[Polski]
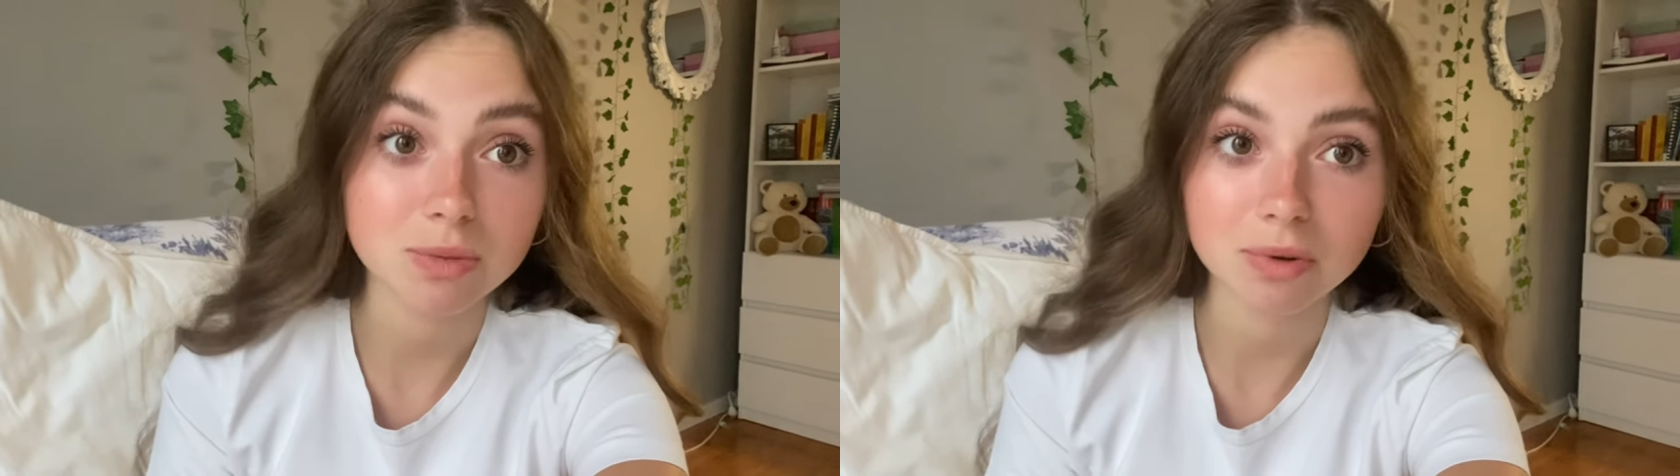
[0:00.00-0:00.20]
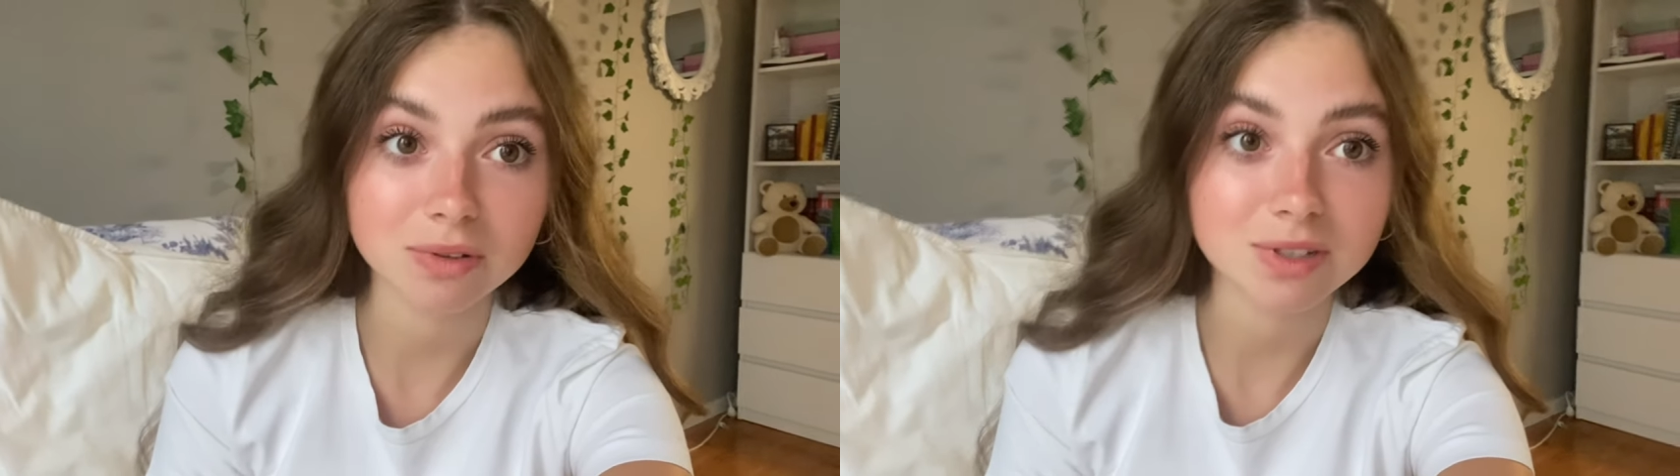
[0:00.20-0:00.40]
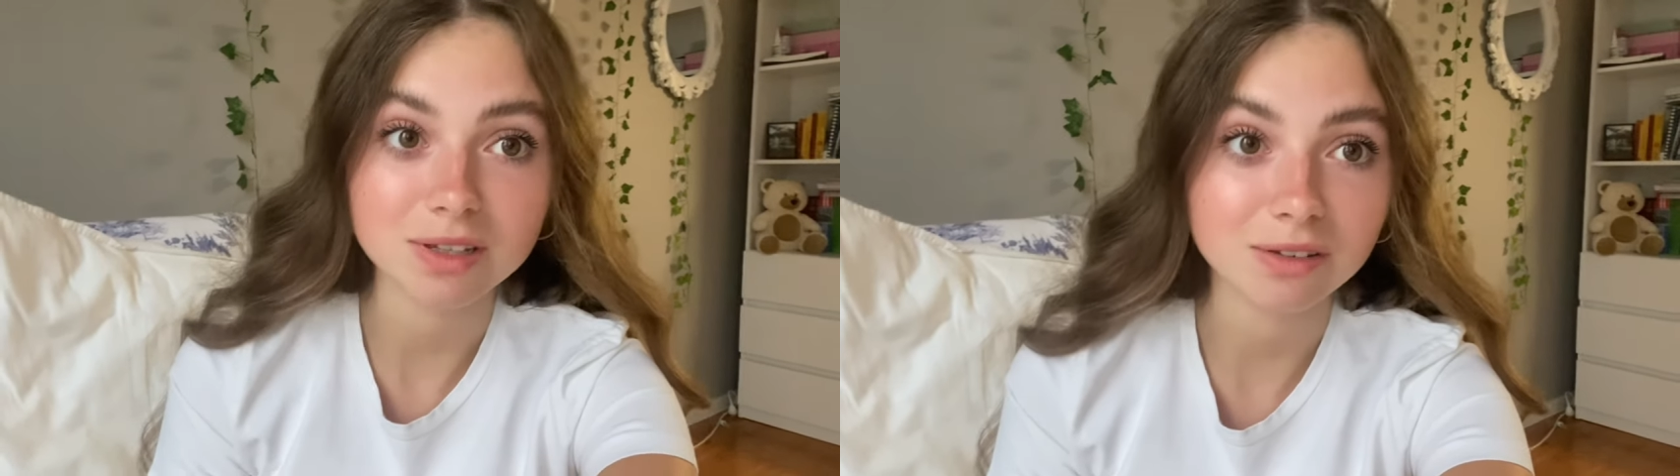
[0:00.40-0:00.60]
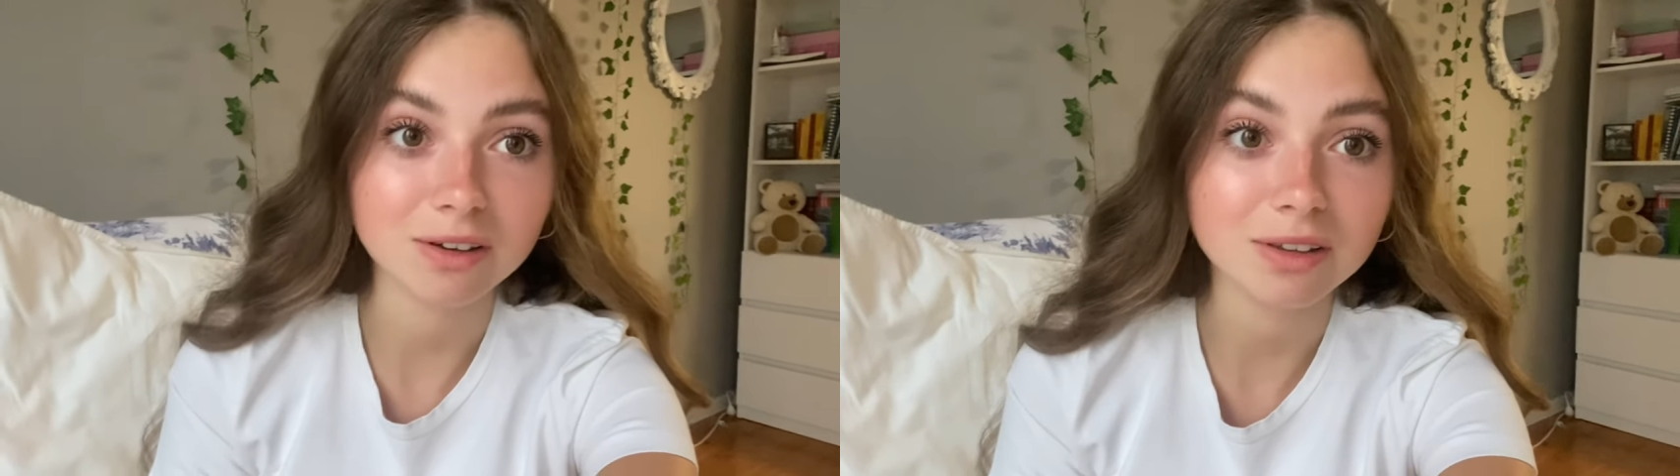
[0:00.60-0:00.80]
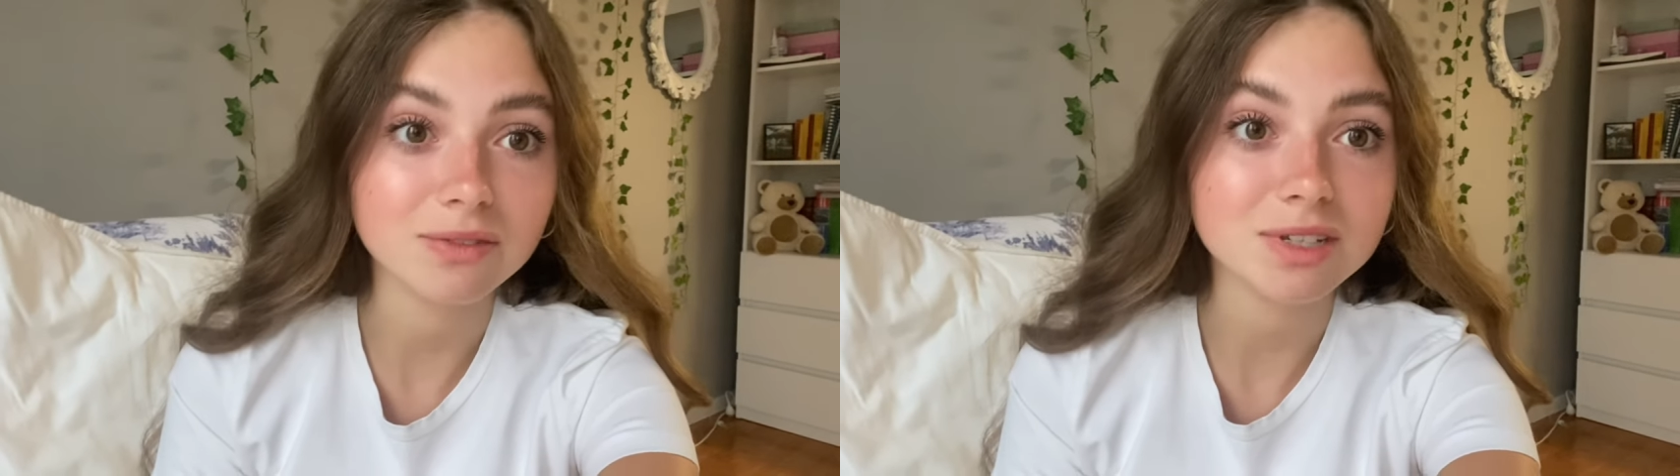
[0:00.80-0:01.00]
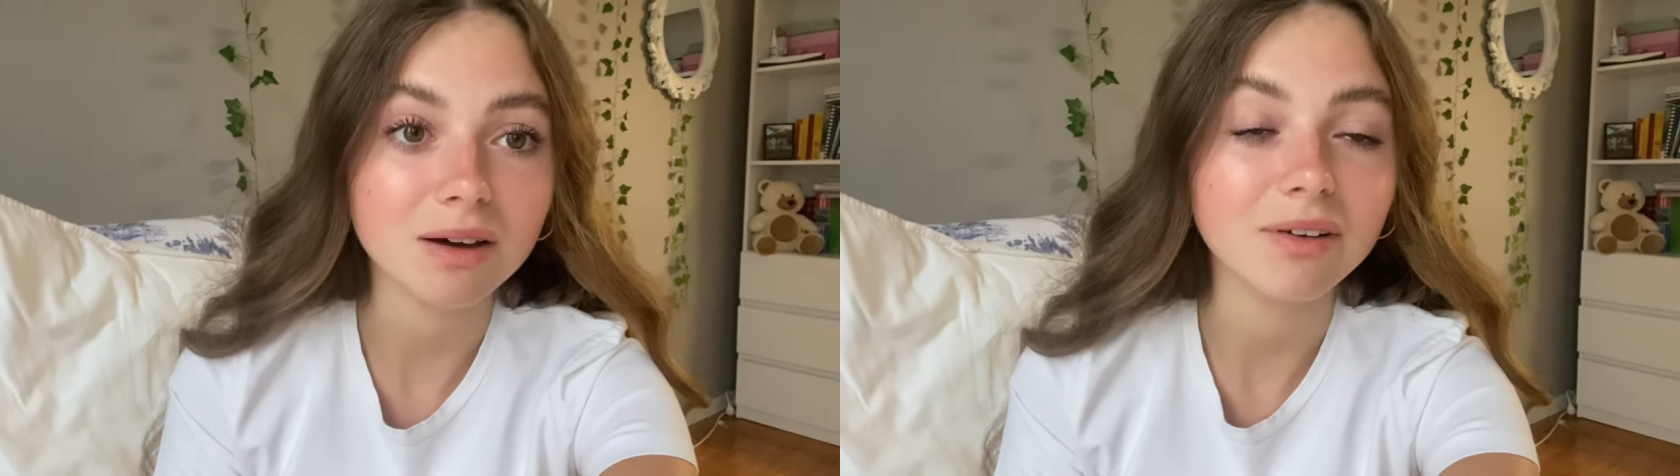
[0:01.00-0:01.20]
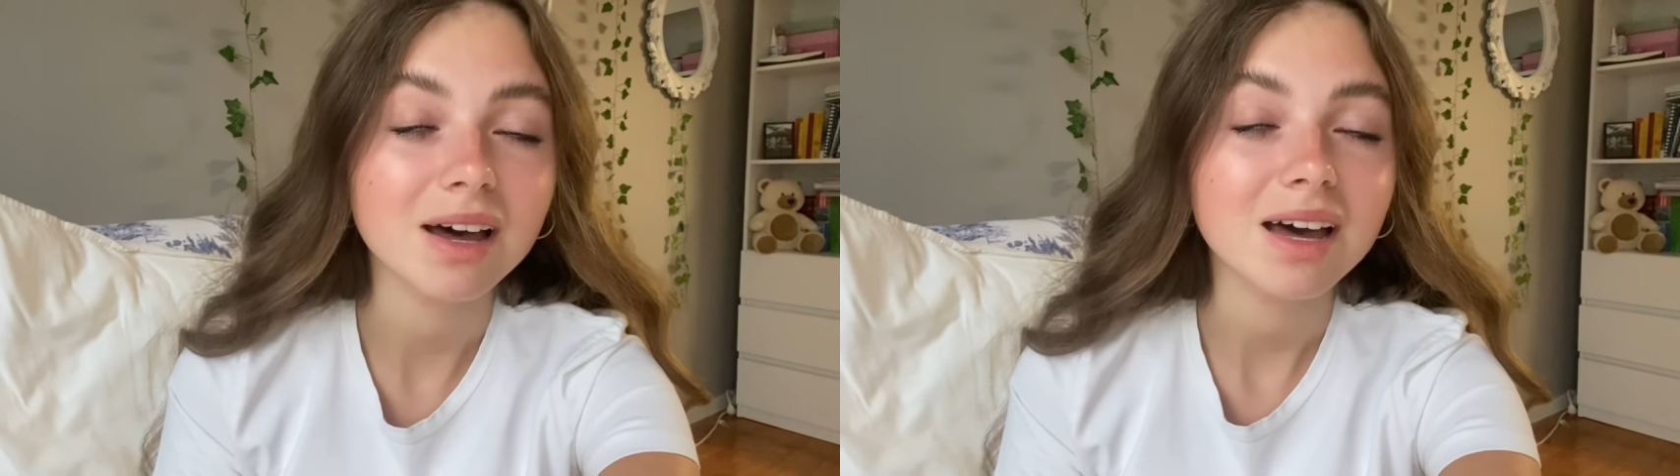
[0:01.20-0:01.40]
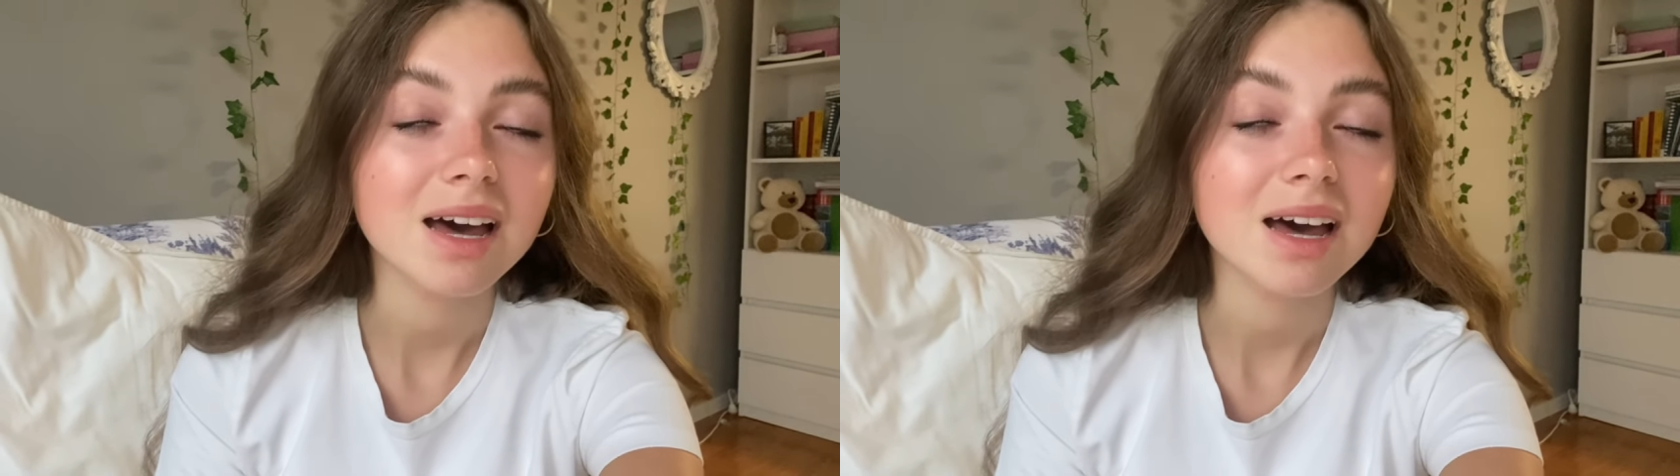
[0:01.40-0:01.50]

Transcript: szybko to się do tego nie wzięłam,